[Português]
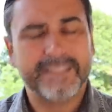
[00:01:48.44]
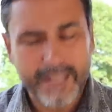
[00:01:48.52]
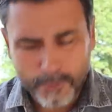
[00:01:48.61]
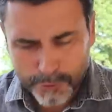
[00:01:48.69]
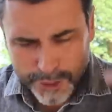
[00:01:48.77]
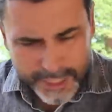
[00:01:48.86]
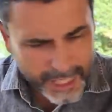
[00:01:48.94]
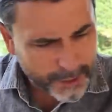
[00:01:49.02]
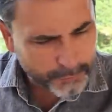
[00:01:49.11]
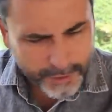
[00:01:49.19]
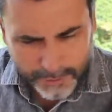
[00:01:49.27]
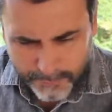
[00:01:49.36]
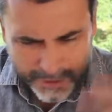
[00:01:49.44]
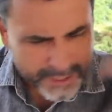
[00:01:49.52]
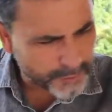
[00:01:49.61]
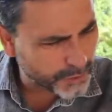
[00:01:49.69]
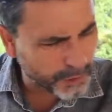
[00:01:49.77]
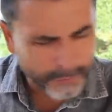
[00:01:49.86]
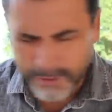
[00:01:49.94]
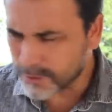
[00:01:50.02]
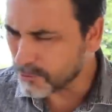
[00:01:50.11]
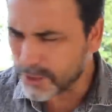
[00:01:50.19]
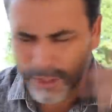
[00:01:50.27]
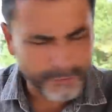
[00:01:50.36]
Né? O dinheiro tem que fazer, eu tenho que
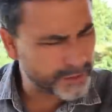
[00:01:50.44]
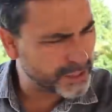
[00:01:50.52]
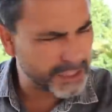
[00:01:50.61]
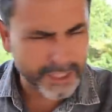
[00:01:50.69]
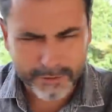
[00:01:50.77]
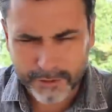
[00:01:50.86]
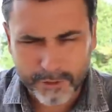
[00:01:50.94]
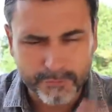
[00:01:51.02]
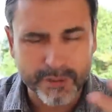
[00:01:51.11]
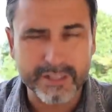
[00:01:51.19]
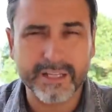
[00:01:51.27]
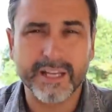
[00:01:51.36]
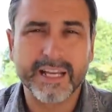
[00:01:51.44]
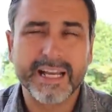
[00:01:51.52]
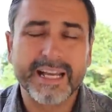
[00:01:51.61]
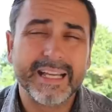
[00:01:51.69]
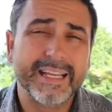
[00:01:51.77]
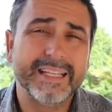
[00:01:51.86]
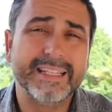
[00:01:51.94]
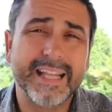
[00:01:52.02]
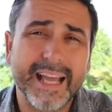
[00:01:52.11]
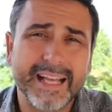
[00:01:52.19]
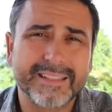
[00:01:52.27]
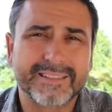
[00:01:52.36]
fazer, o dinheiro fazer dinheiro, tem que fazer. E
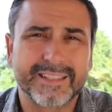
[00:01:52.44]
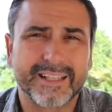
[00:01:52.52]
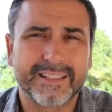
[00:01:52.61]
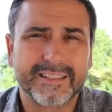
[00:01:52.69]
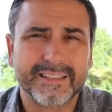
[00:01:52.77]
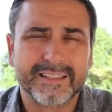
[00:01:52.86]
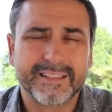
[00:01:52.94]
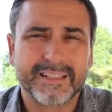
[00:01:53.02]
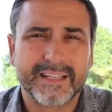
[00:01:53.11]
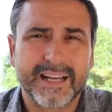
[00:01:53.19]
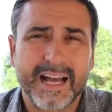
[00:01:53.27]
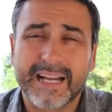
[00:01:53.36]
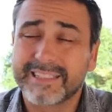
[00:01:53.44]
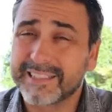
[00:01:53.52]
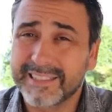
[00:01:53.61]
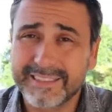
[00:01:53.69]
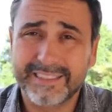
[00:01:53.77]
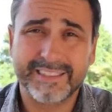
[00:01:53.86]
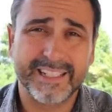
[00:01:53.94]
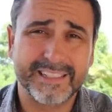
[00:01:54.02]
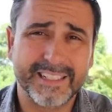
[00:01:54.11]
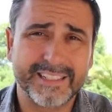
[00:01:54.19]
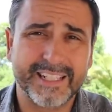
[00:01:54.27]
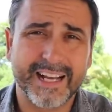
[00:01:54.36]
nessa, a chance de a
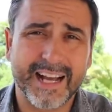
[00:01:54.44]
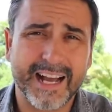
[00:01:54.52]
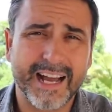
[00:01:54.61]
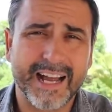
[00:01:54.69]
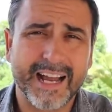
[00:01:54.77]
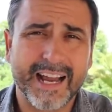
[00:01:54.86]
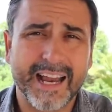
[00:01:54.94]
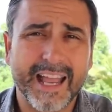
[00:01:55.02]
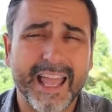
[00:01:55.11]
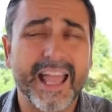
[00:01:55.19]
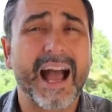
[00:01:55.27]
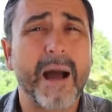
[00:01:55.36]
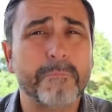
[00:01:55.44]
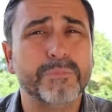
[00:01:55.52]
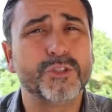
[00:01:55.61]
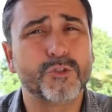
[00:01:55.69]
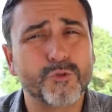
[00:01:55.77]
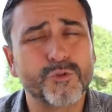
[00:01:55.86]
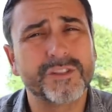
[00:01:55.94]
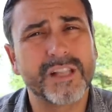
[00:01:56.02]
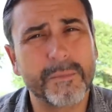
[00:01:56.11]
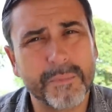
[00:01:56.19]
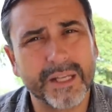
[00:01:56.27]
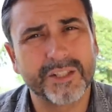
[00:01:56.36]
gente errar é
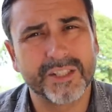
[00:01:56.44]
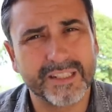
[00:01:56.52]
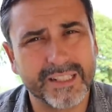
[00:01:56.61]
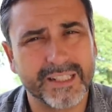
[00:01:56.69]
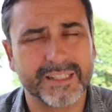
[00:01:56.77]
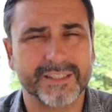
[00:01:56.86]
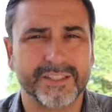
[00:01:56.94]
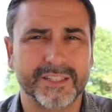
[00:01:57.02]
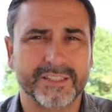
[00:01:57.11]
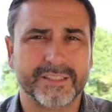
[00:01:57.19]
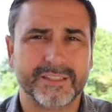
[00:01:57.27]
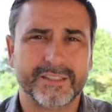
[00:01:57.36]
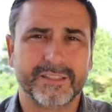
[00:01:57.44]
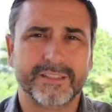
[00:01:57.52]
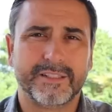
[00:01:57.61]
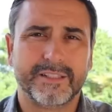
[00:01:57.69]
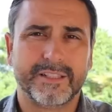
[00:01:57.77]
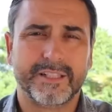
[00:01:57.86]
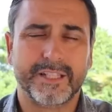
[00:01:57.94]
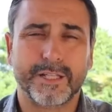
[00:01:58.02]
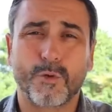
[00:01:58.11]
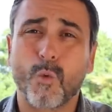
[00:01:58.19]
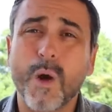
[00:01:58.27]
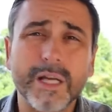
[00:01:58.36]
absurdamente grande. E
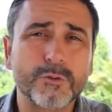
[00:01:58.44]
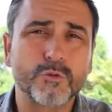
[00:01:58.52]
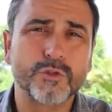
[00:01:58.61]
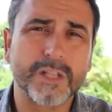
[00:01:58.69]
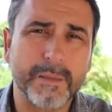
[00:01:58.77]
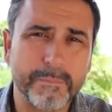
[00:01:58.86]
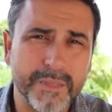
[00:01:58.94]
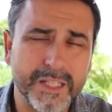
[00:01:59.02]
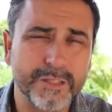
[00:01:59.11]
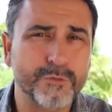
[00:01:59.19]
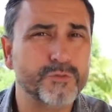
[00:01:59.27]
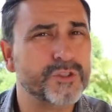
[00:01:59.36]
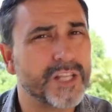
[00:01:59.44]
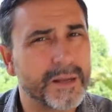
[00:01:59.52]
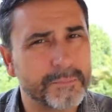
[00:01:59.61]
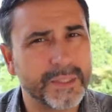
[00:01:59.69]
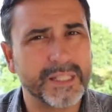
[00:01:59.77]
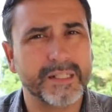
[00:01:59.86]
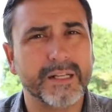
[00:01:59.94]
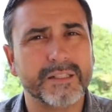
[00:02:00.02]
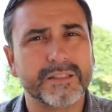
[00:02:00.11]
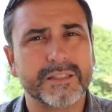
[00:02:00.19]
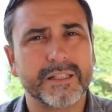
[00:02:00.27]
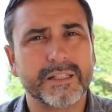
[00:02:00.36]
quantos amigos e
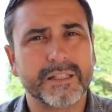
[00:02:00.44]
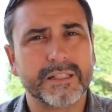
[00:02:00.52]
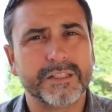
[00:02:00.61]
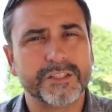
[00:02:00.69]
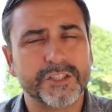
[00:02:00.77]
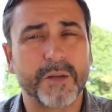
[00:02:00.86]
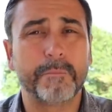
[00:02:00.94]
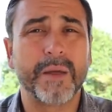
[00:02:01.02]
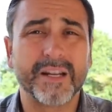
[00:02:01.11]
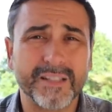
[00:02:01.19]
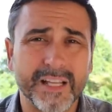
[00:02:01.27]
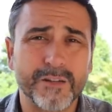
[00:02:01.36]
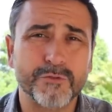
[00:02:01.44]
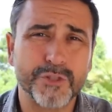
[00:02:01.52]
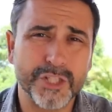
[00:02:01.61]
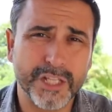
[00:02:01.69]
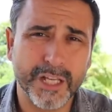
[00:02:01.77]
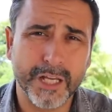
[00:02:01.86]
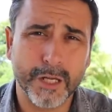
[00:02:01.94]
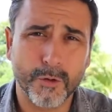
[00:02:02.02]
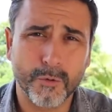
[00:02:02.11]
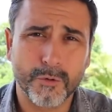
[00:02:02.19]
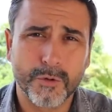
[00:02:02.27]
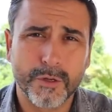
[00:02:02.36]
amigas já perderam dinheiro?